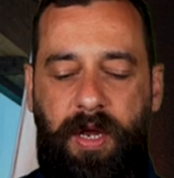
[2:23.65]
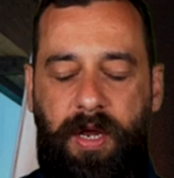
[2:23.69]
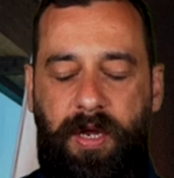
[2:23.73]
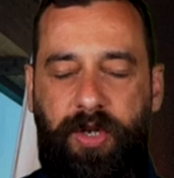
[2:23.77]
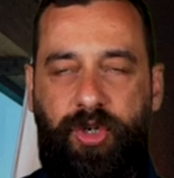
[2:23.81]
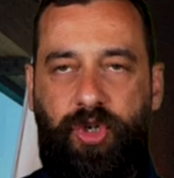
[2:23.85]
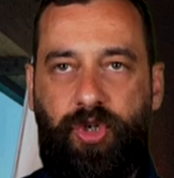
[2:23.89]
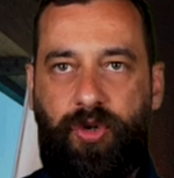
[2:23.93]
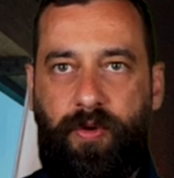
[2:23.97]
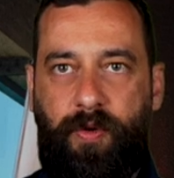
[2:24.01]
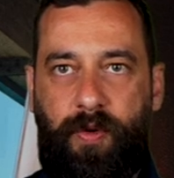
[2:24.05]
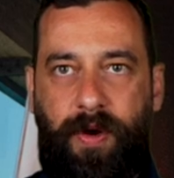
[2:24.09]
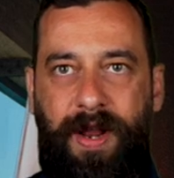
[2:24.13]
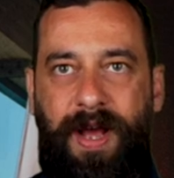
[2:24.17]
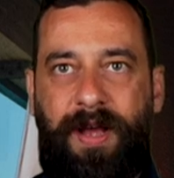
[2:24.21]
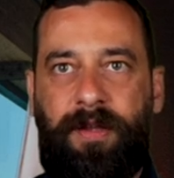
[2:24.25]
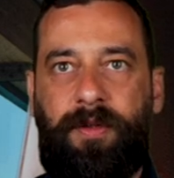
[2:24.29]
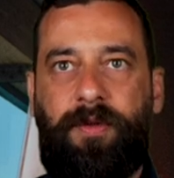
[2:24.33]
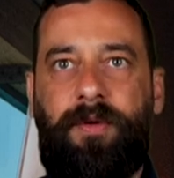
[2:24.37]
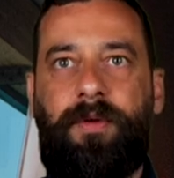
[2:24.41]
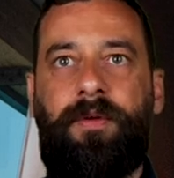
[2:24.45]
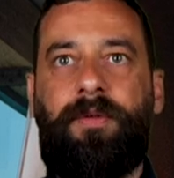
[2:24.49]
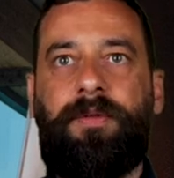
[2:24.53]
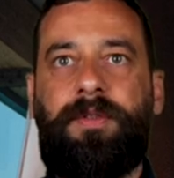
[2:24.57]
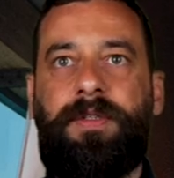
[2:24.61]

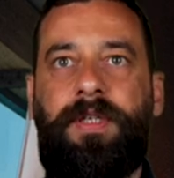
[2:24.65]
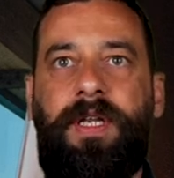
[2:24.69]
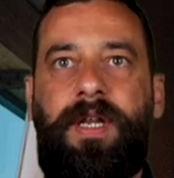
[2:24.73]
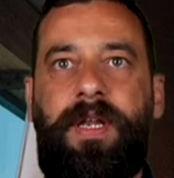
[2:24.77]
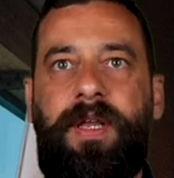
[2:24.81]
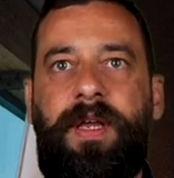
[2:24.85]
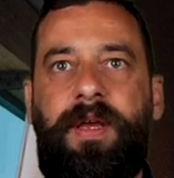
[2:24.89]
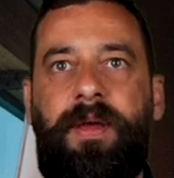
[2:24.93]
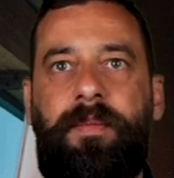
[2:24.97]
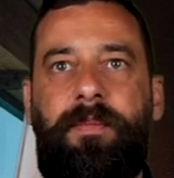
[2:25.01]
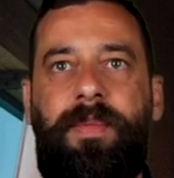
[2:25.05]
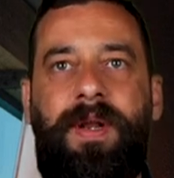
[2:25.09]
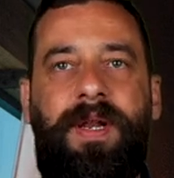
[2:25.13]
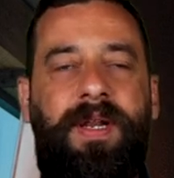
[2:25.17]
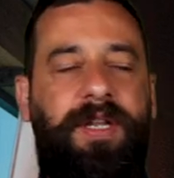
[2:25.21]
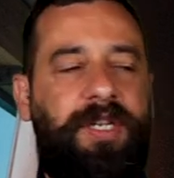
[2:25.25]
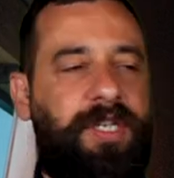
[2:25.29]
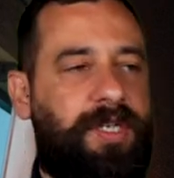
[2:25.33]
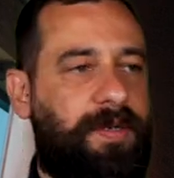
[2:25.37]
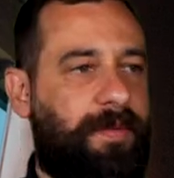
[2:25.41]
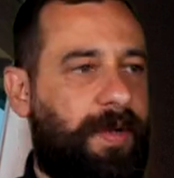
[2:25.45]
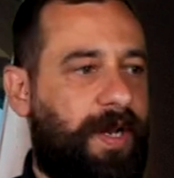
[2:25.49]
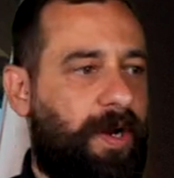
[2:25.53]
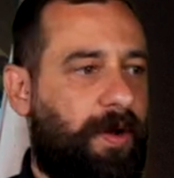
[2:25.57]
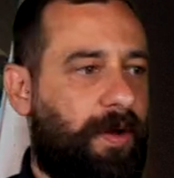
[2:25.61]
cioccolato, delle
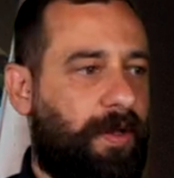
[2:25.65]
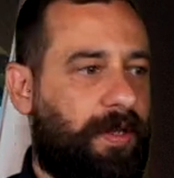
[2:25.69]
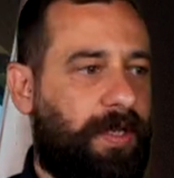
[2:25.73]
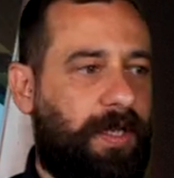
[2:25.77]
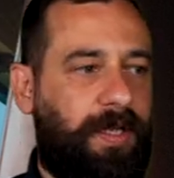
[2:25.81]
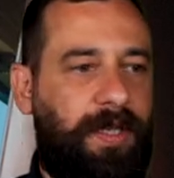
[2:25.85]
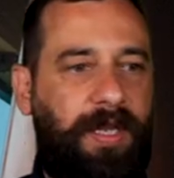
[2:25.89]
bellissime note